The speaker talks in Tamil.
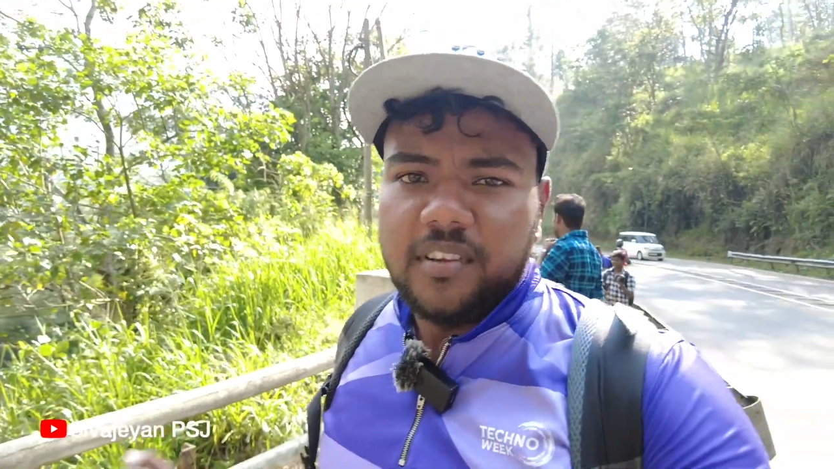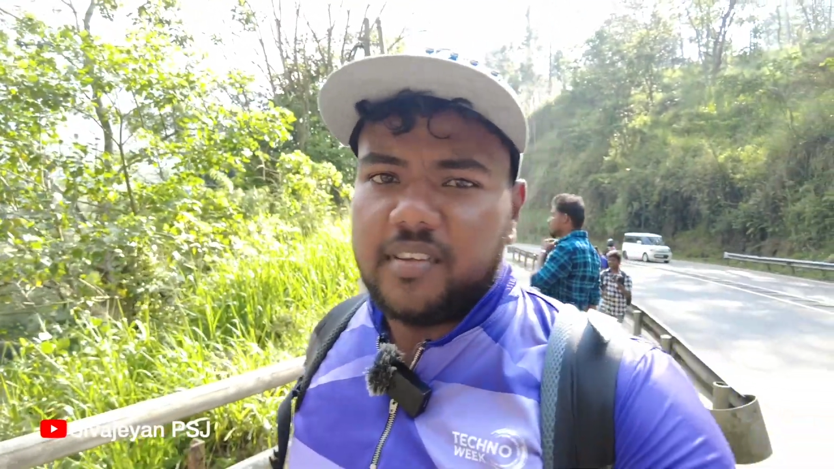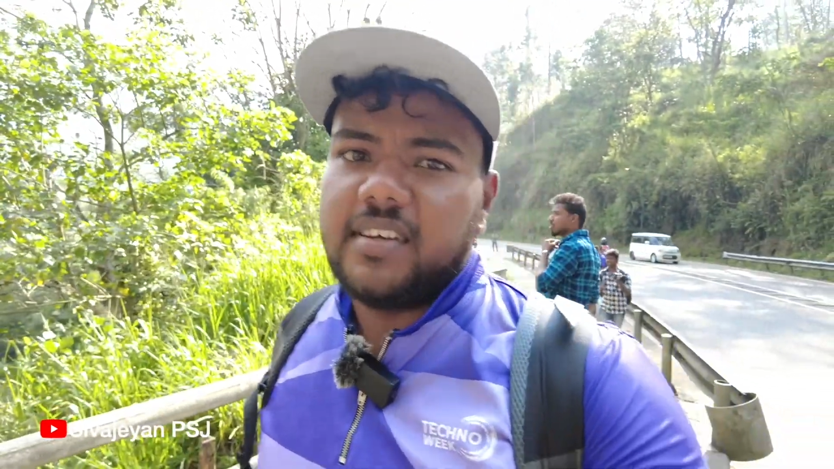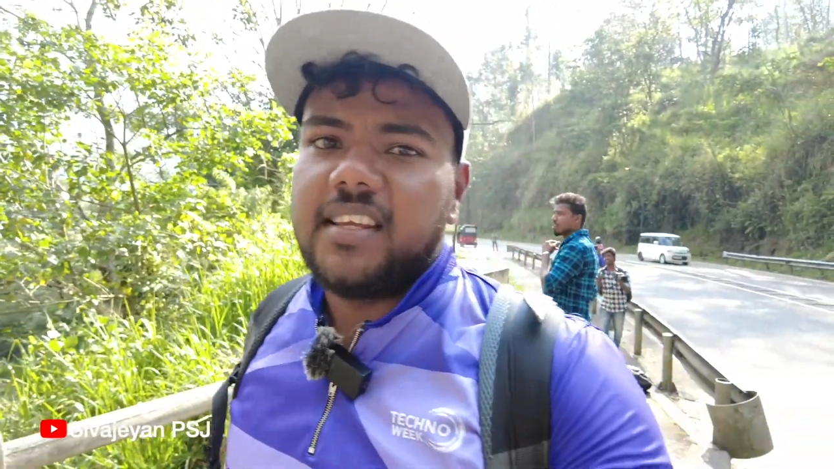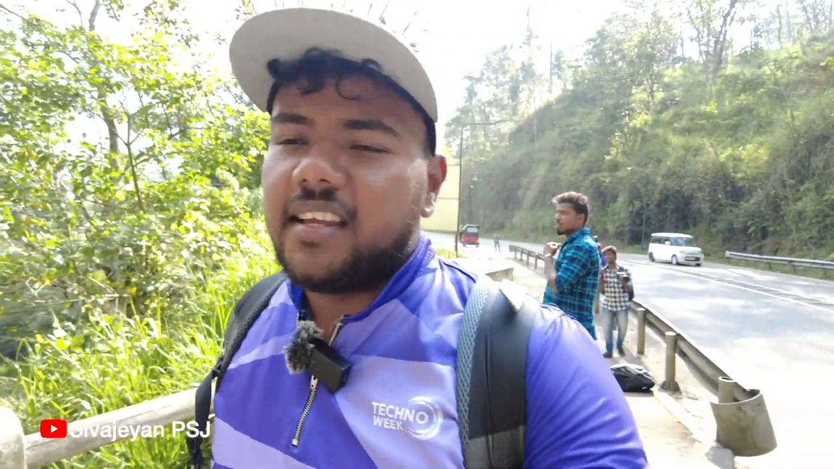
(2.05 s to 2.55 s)

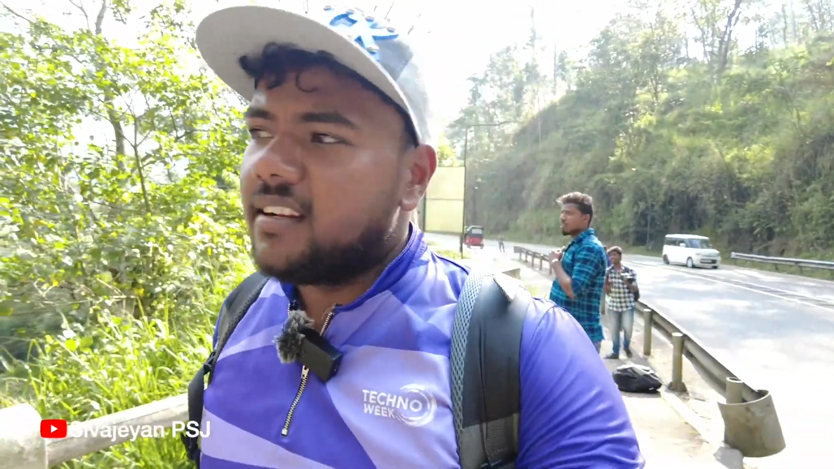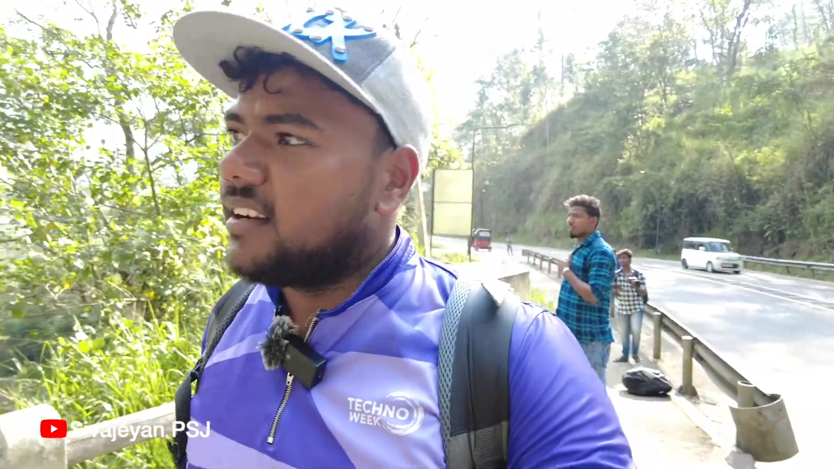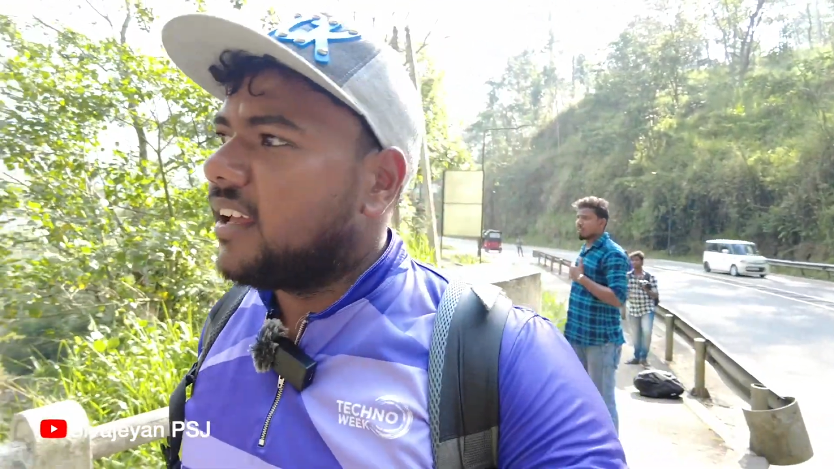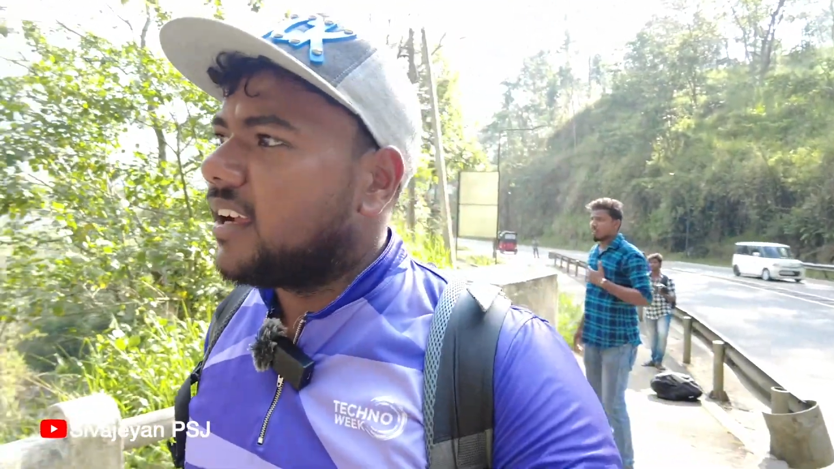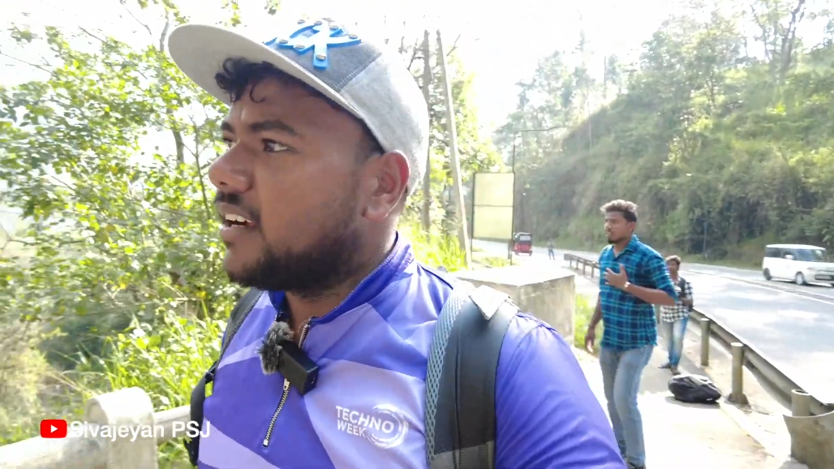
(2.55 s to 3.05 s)
சிவஜெயன்
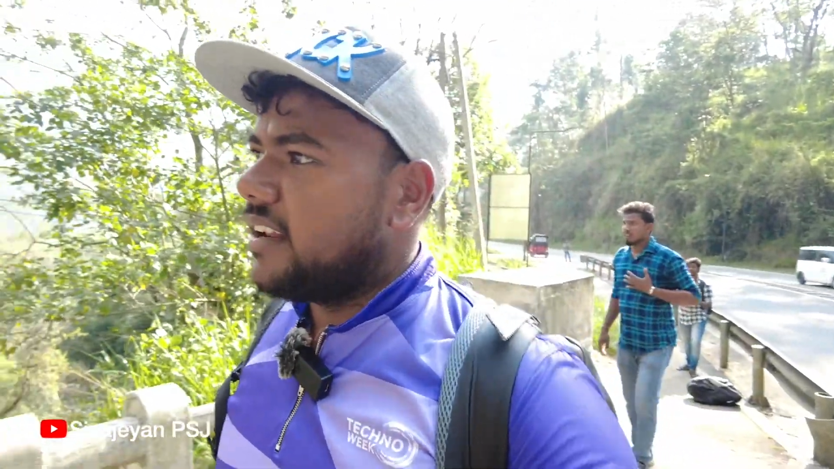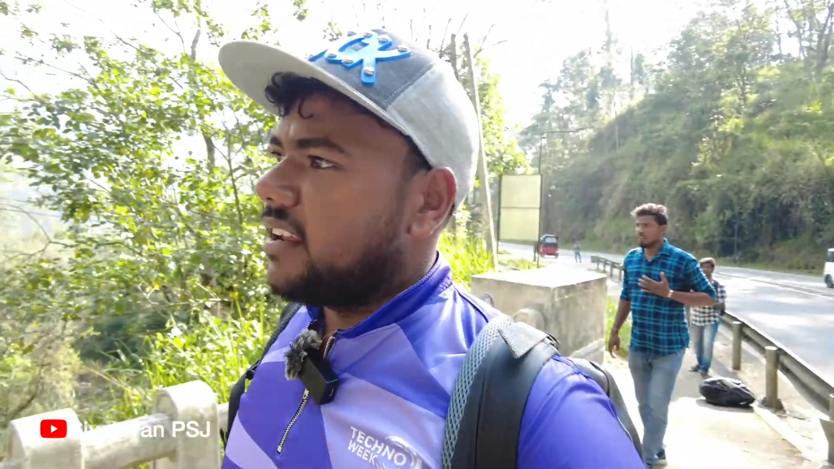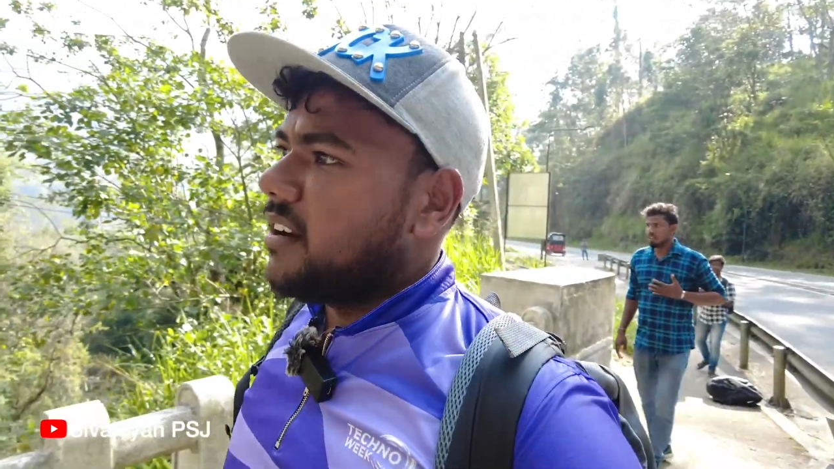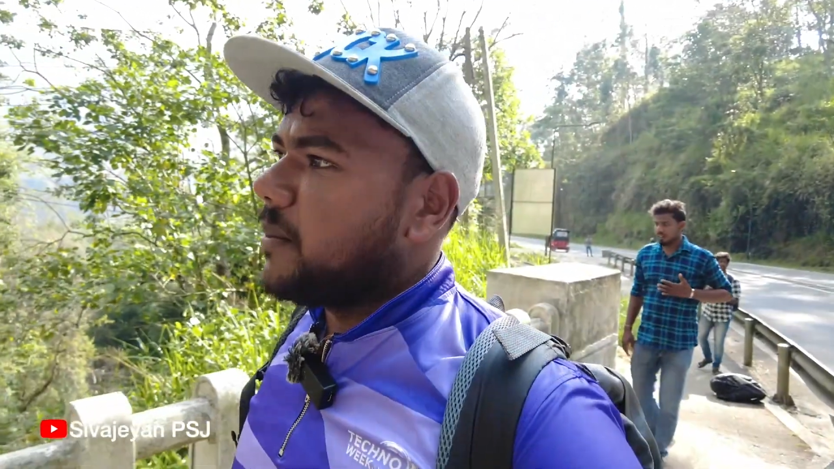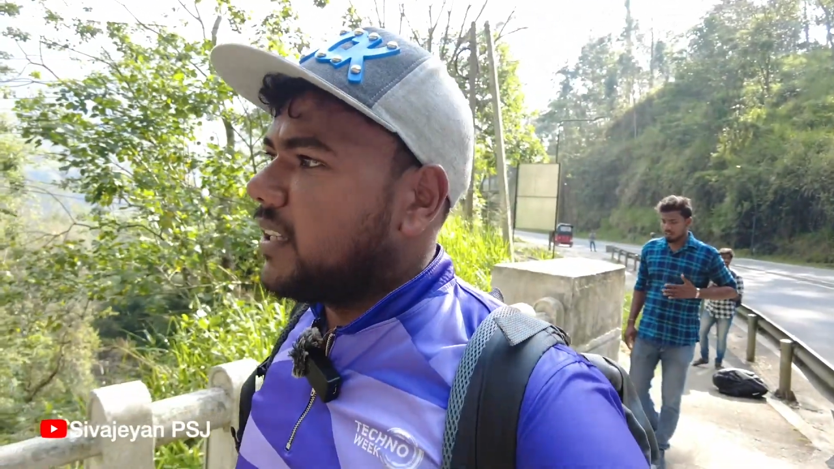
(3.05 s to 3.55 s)
இன்றைக்கி எங்கே
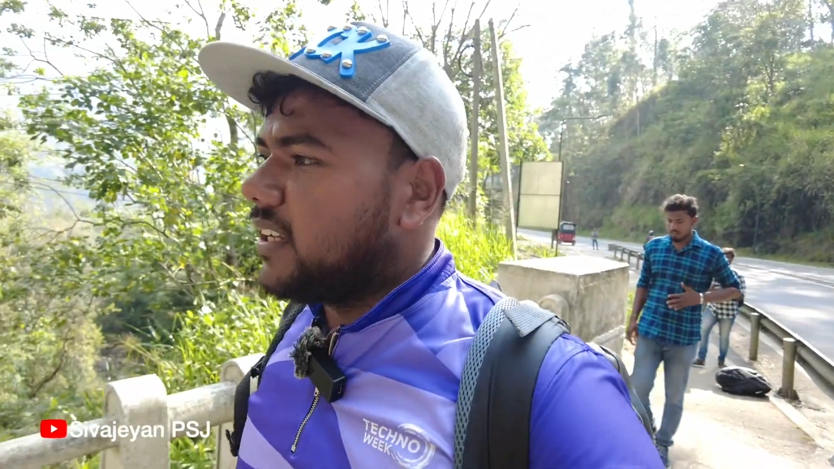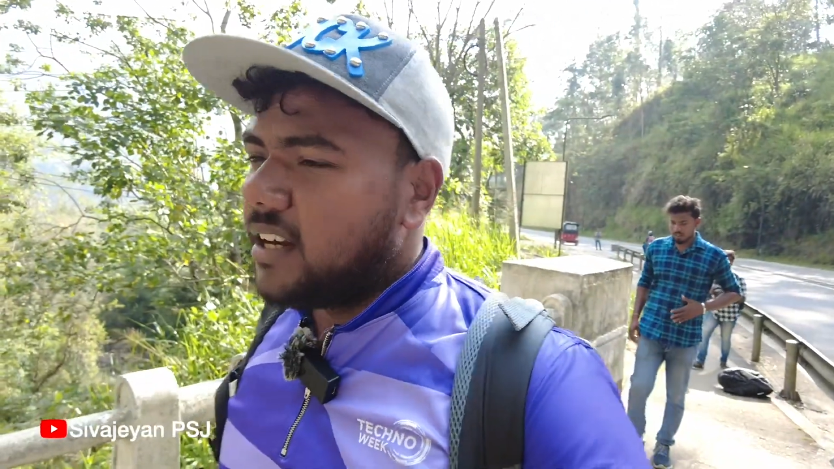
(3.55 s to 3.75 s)
நிற்கிறேன்னு பார்த்தீங்கன்னா